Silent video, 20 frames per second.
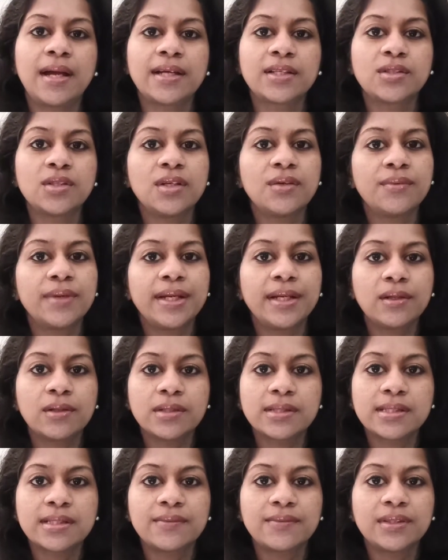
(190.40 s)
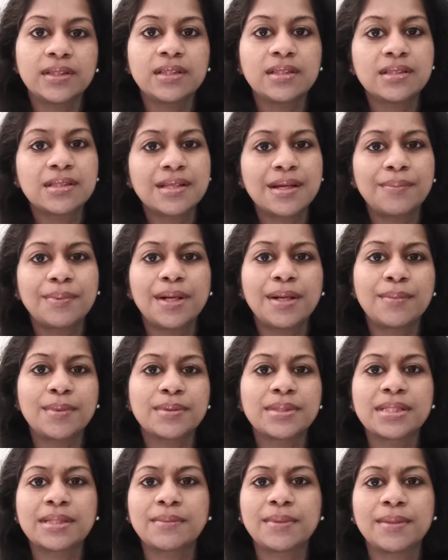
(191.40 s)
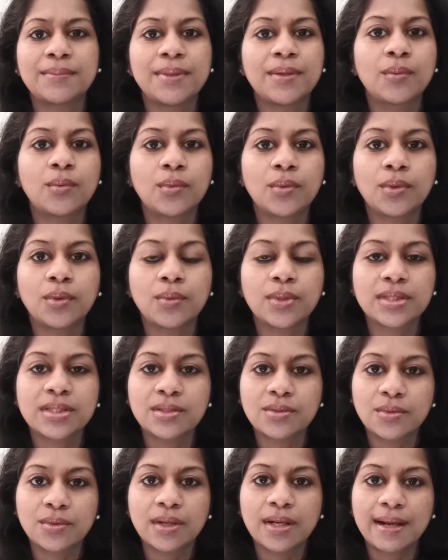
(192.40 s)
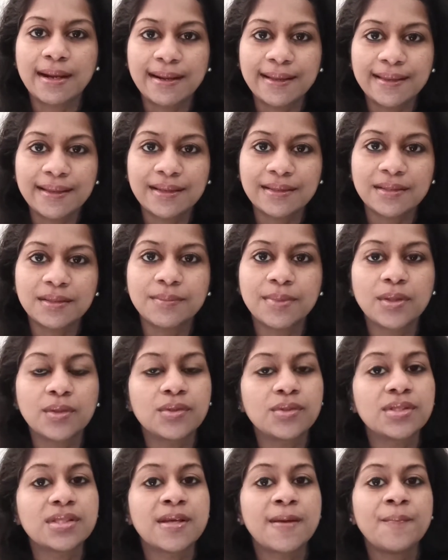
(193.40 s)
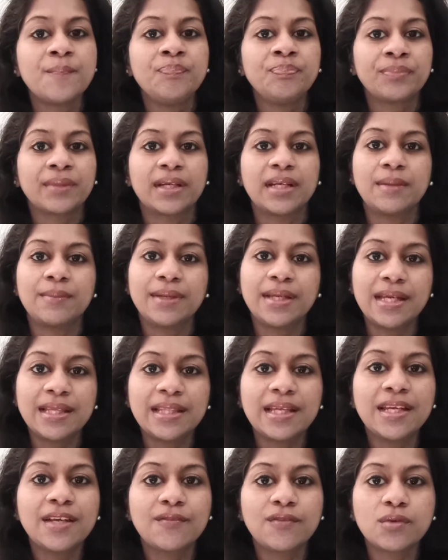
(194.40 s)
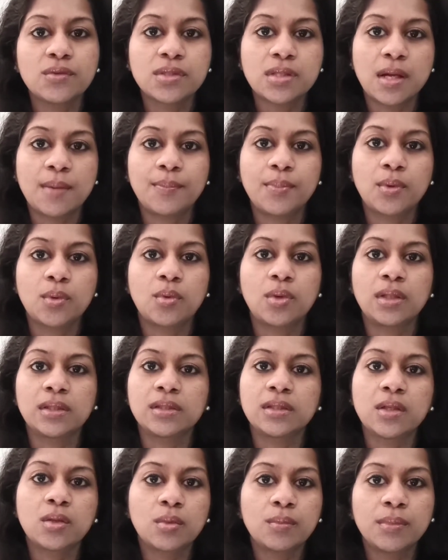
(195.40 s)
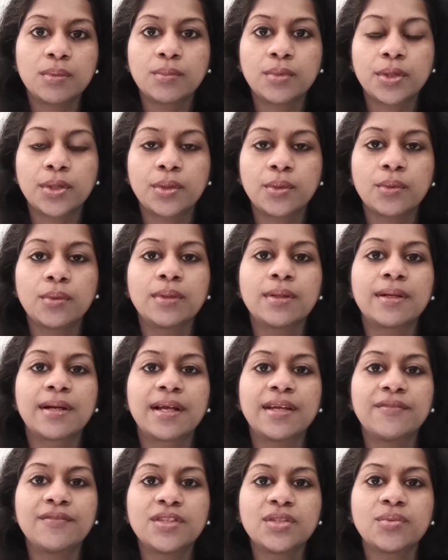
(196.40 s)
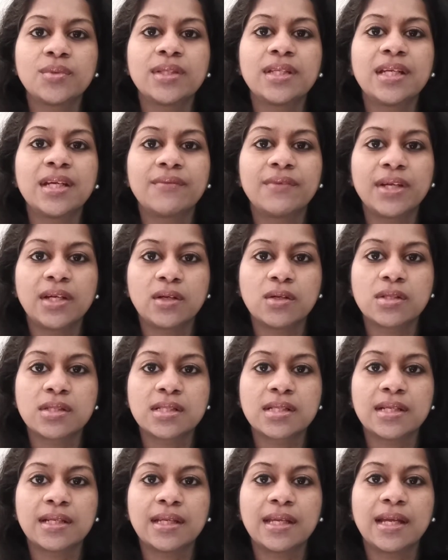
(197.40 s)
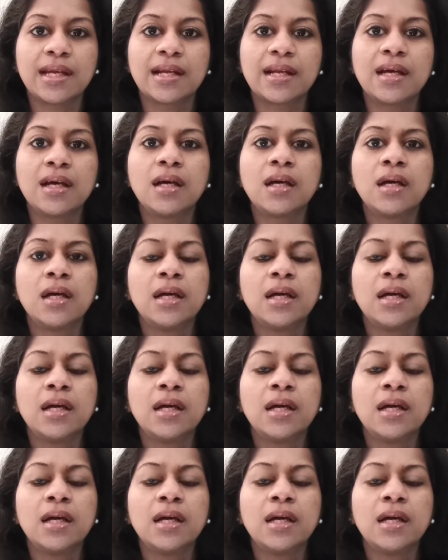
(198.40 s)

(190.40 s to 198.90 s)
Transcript: ஆக்சுவலாக வெயிட் லாஸில் வந்து இது சாப்பிடலாமா அது சாப்பிடலாமா ஒரு கொஸ்டினும் கிடையாது பிகாஸ் நம்ம எதை எவ்வளோ சாப்பிட்றோம் அதுதான் ரொம்ப முக்கியம் ட்ரை ஃபிஷ் வந்து நீங்கள் வெயிட் லாஸில் இருக்கீங்கன்னா